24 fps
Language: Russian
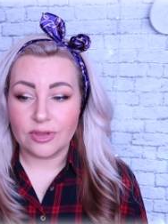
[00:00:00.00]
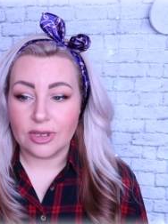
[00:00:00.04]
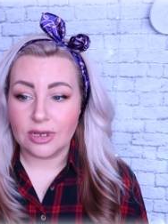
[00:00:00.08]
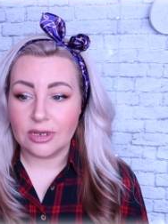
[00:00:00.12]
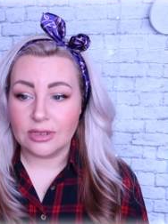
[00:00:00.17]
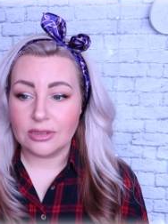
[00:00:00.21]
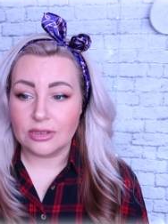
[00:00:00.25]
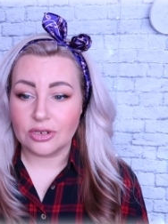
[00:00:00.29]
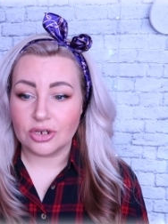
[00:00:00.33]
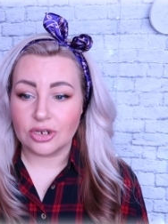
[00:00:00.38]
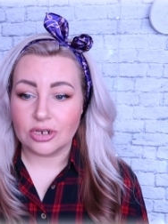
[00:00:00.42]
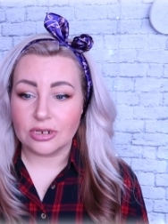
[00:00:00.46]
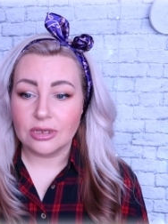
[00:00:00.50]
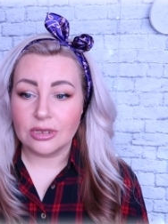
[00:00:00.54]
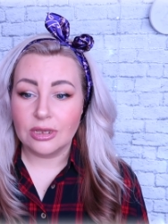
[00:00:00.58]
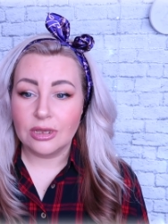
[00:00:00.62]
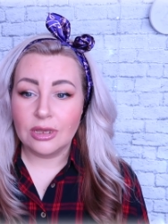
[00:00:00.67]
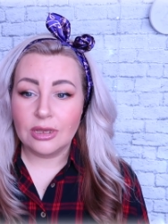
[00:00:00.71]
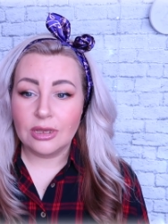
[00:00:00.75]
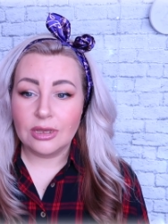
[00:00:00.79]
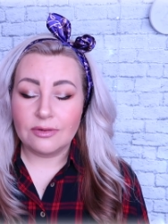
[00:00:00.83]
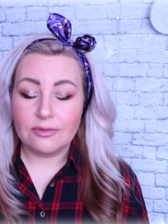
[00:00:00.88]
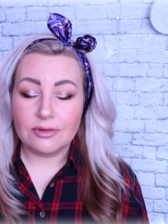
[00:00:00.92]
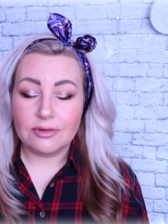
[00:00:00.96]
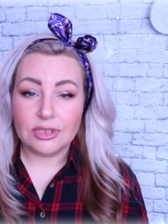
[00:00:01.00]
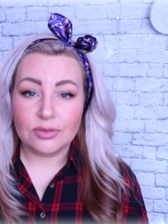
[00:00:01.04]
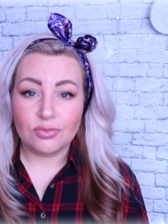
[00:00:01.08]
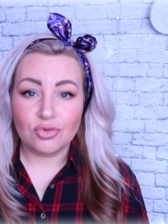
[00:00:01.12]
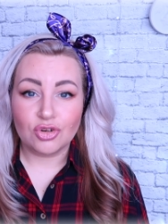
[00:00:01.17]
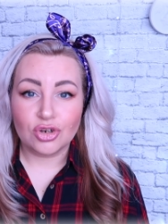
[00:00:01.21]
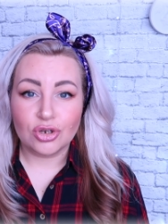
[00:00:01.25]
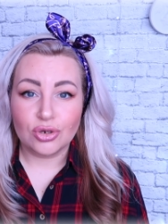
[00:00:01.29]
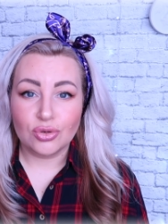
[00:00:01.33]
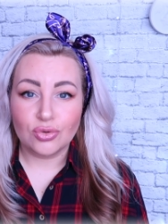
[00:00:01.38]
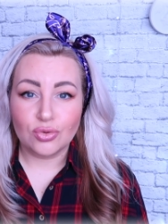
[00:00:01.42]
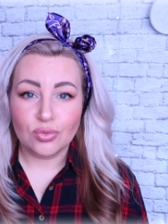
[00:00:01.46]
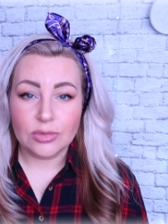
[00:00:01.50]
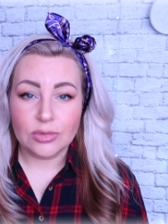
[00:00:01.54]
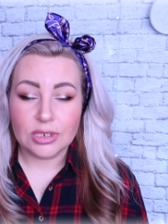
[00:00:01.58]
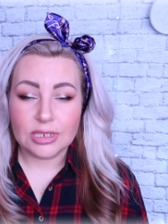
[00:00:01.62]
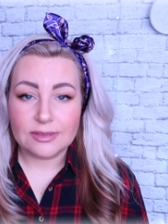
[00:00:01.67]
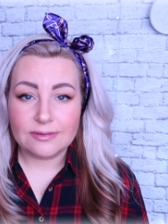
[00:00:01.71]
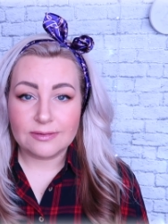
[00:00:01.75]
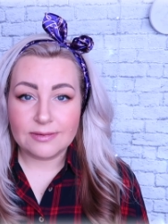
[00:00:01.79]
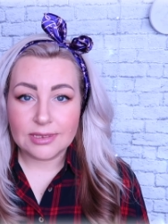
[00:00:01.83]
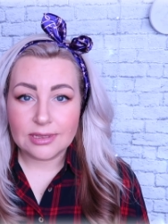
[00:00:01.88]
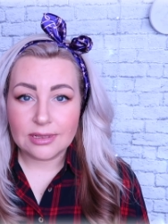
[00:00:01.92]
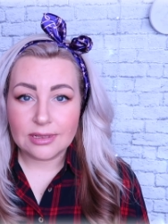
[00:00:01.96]
На этой же, в этом же году у меня
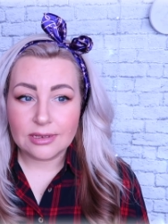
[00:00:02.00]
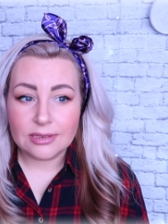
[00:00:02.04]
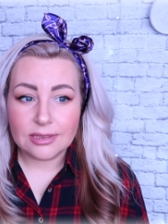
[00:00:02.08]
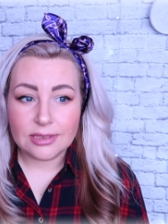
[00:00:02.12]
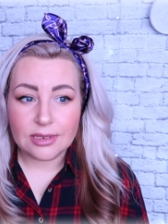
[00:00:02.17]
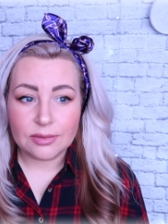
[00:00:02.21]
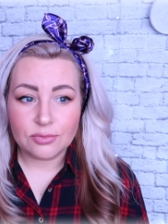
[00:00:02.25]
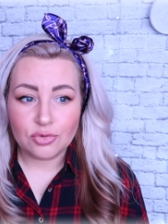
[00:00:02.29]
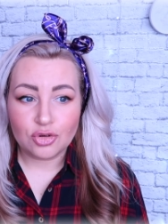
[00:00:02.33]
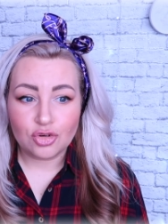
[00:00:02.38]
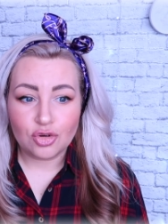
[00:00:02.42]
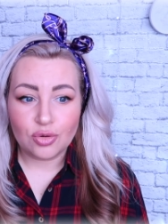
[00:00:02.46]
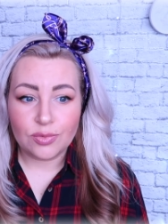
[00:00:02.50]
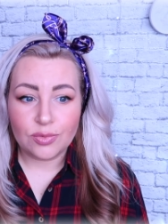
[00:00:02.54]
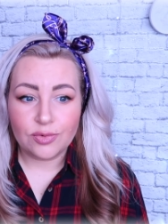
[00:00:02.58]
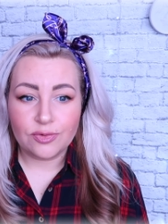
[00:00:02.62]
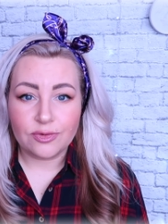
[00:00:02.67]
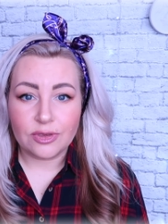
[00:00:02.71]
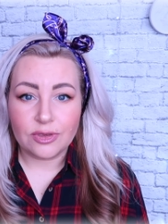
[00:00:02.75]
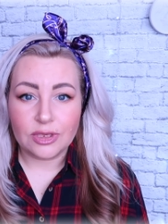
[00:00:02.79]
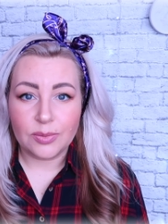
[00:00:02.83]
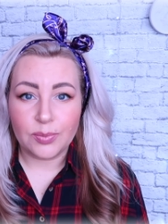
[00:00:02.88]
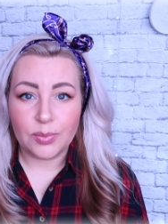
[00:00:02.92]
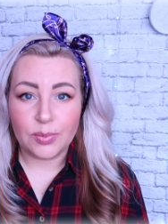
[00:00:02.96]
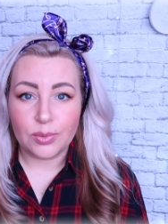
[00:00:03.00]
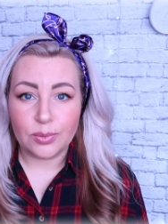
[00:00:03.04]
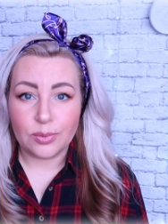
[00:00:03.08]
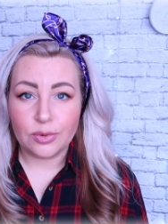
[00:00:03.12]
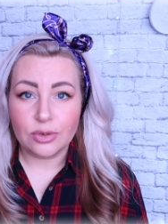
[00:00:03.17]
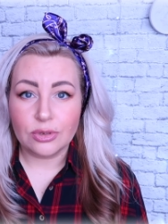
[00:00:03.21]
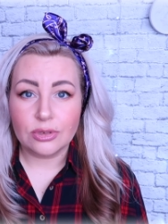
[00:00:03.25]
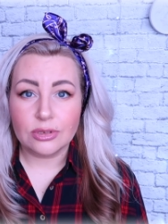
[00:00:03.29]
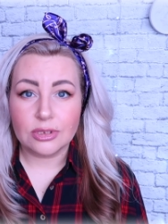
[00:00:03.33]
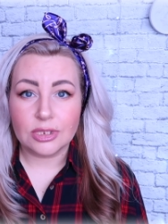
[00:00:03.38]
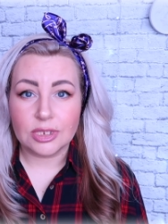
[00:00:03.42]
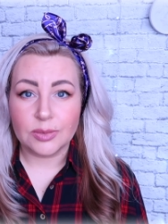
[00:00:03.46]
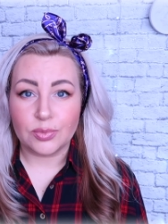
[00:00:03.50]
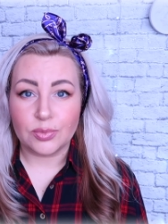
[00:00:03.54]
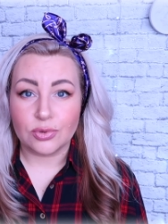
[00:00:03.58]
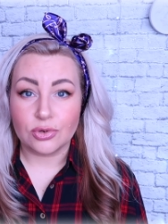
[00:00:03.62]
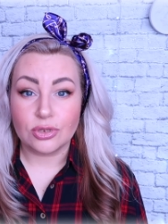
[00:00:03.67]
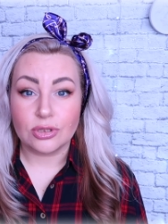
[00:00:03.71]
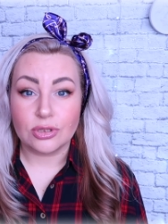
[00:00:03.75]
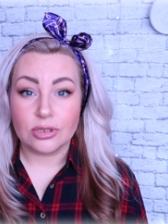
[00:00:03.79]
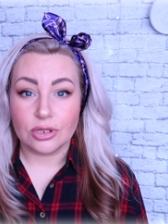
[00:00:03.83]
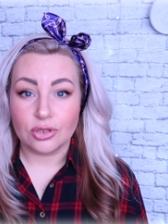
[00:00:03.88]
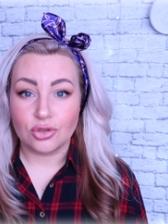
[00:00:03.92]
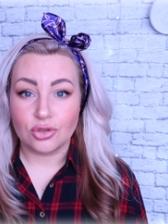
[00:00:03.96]
светлая замшевая обувь и волосы
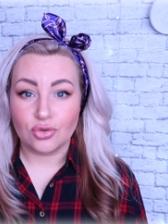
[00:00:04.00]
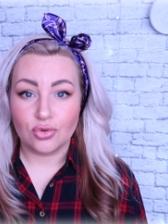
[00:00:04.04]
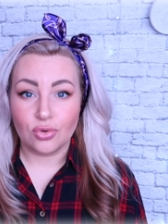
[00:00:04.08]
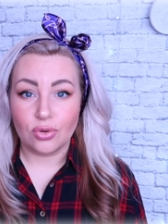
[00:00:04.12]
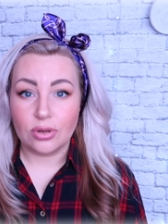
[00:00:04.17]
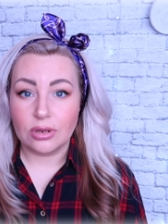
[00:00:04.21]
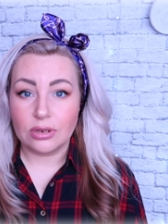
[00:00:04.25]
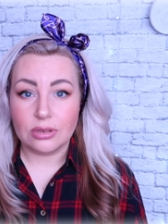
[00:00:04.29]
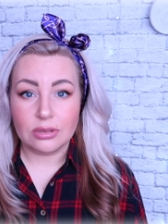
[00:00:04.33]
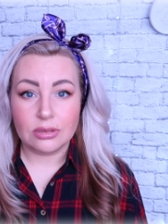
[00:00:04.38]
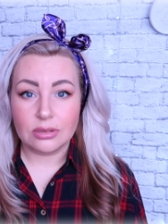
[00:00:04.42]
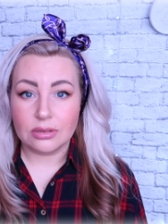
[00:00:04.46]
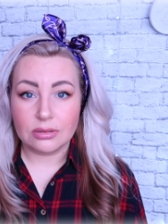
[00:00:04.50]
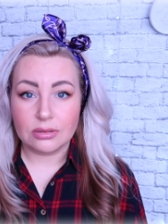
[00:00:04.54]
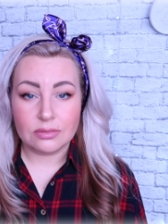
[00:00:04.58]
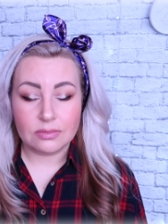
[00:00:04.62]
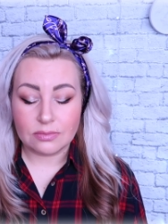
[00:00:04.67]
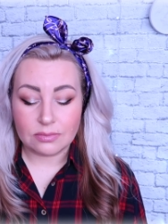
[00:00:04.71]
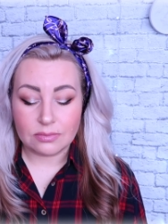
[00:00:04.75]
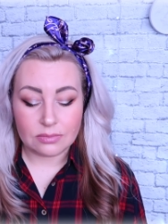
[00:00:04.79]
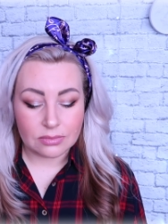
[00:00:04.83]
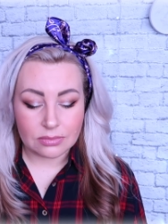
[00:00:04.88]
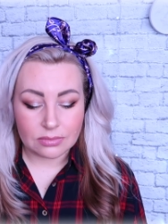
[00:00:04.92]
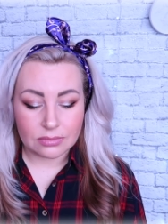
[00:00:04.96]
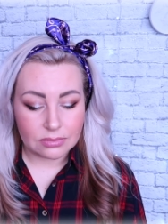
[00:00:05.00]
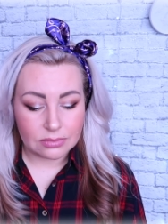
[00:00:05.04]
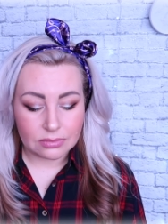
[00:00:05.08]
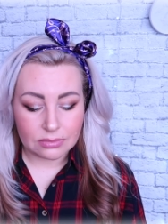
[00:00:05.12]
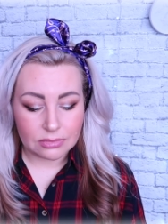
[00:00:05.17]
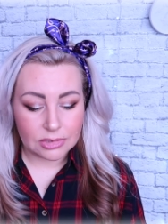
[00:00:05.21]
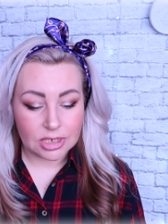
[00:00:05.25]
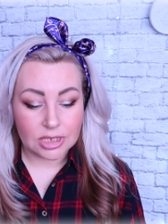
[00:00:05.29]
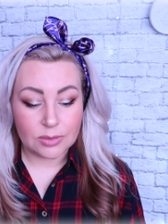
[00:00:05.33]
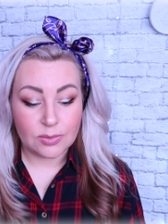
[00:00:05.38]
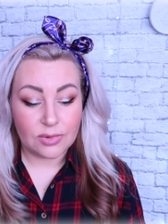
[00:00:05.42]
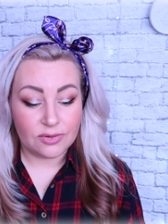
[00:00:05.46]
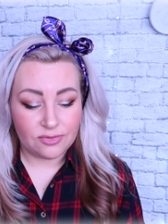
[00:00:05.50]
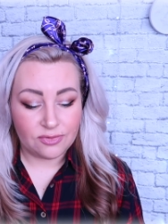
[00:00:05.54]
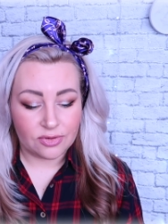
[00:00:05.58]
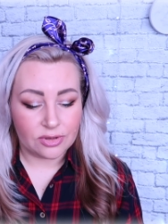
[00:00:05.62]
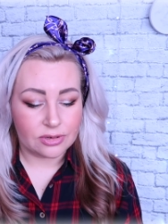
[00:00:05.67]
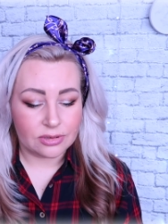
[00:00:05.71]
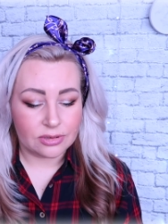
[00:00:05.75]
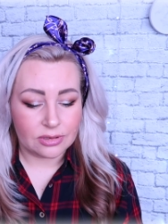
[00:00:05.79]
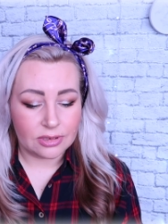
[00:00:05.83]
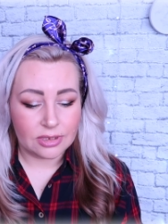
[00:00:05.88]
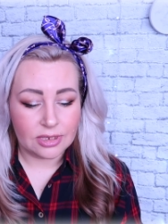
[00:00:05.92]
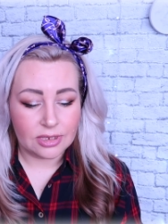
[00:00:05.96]
просто от соли
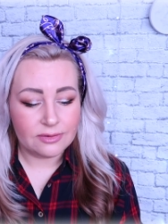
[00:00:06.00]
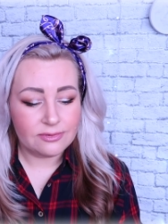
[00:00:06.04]
неимоверные.